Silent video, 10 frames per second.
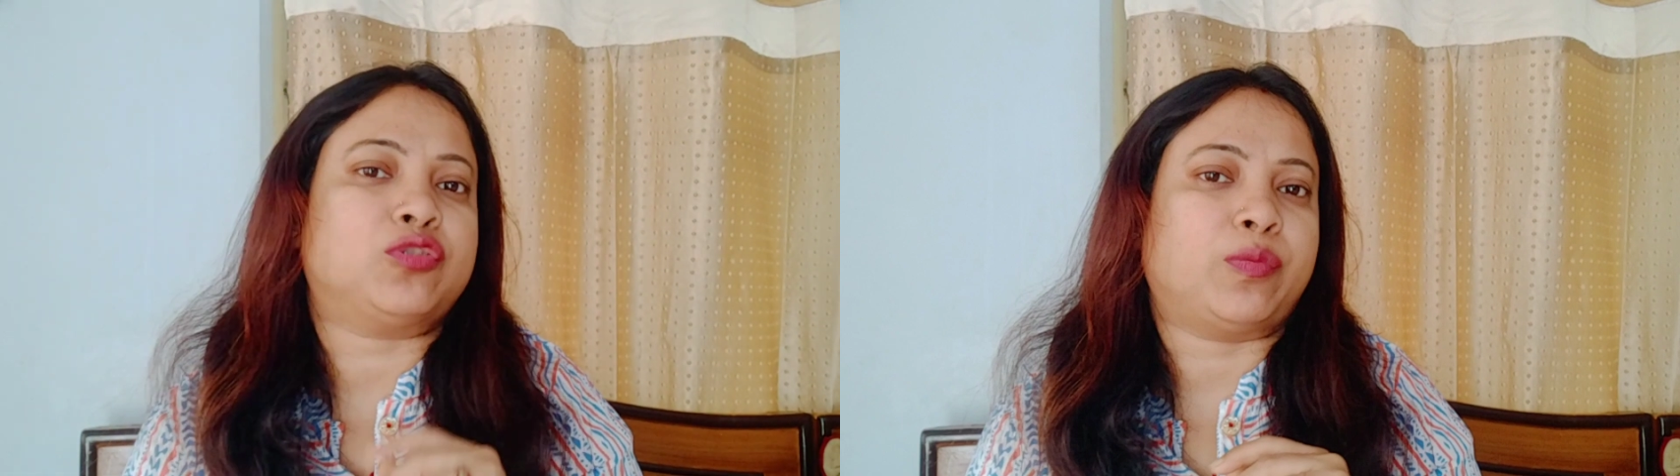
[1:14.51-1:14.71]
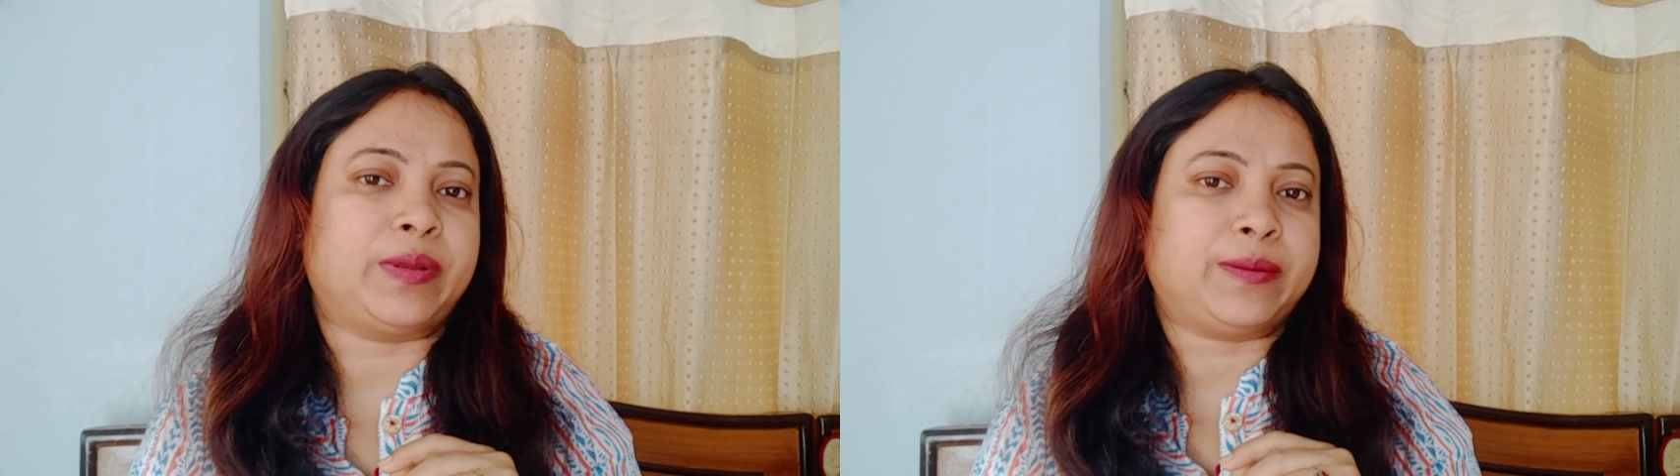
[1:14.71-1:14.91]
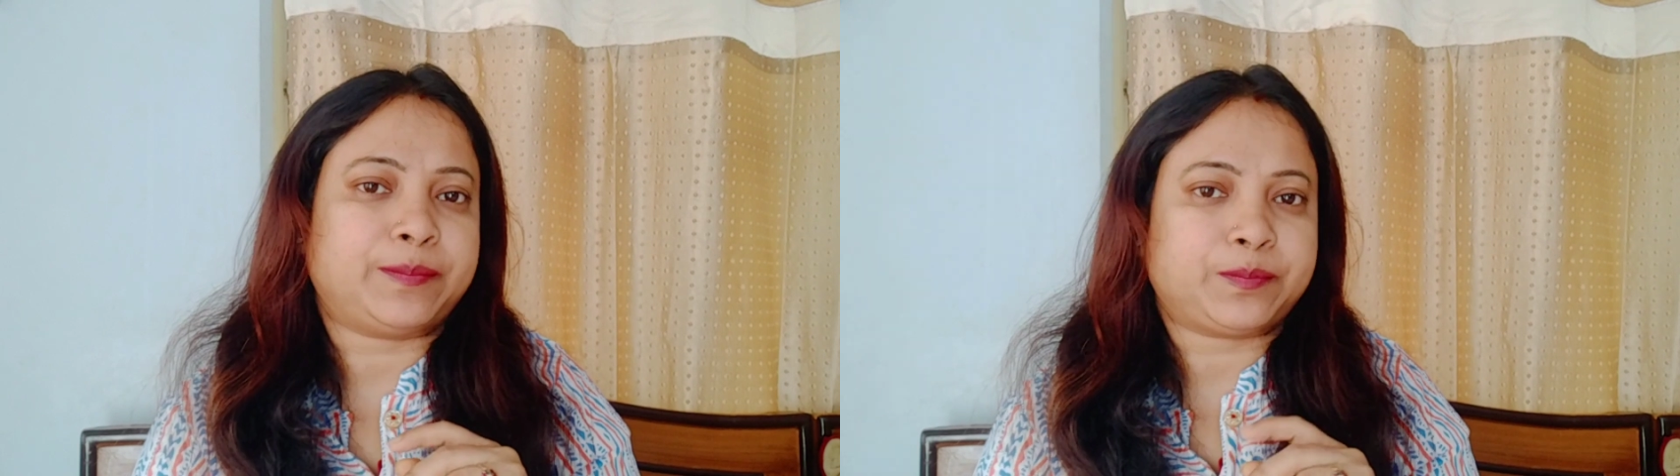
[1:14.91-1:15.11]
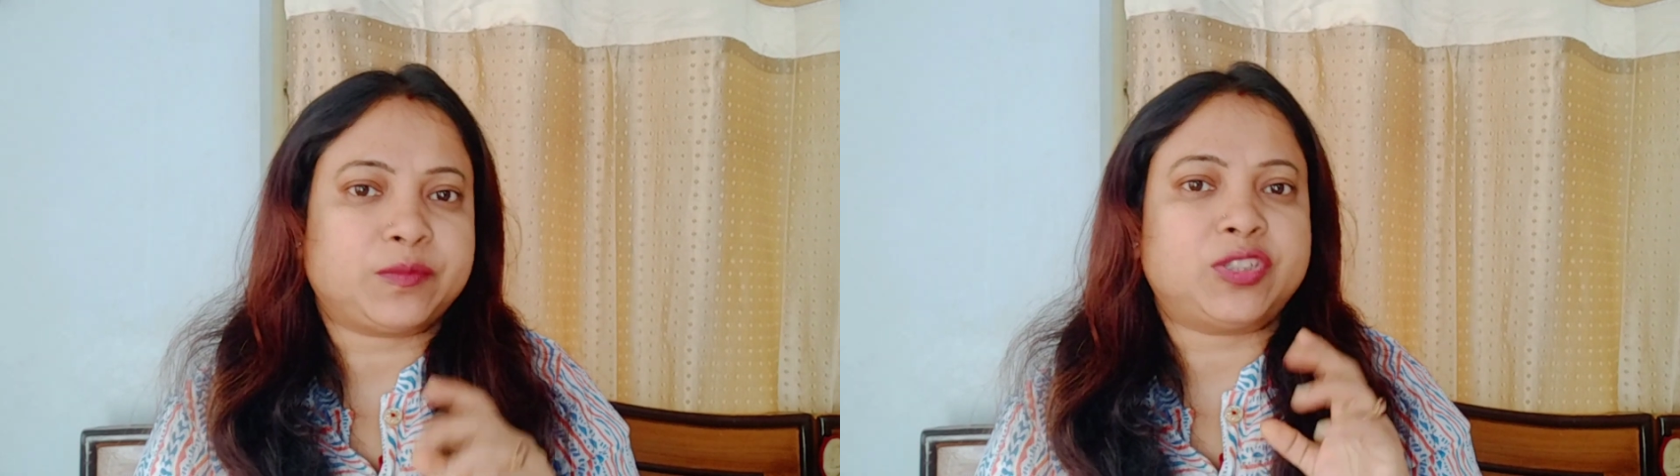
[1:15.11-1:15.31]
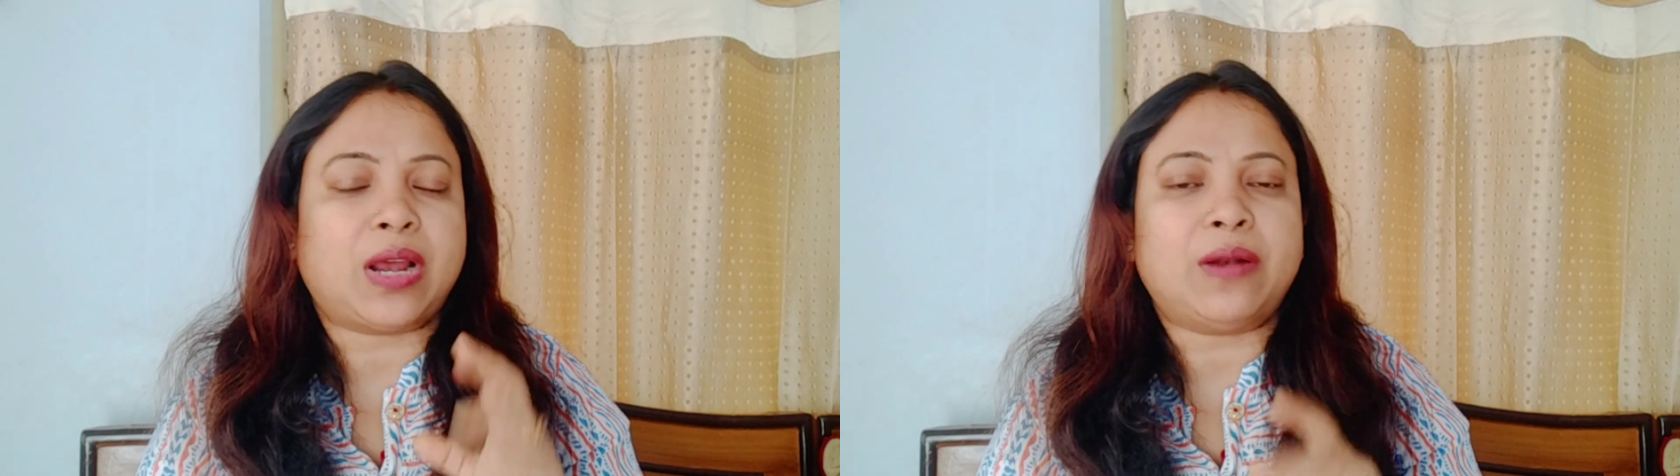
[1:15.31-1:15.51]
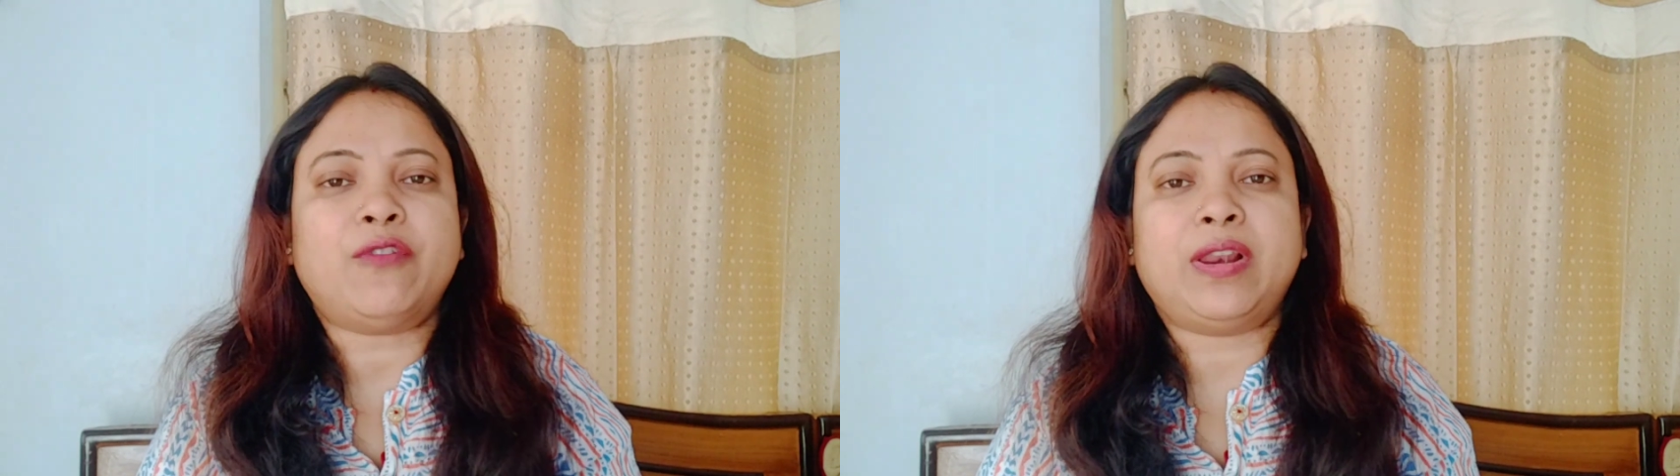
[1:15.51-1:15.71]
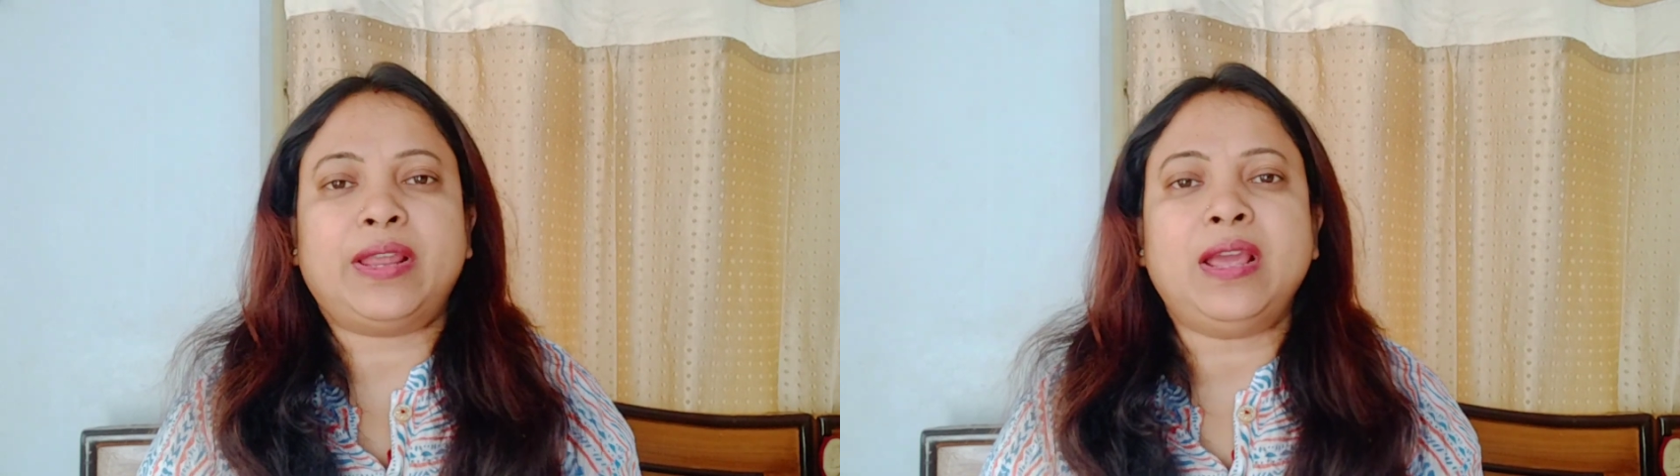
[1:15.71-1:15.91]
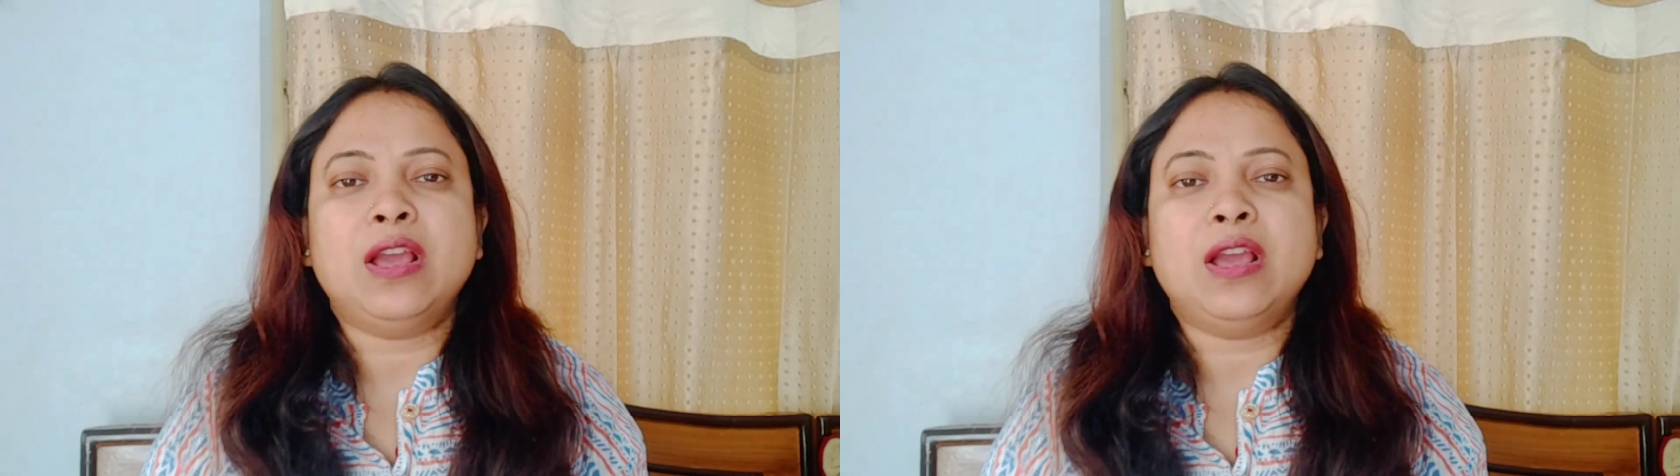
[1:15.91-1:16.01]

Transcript: জমে যার ফলে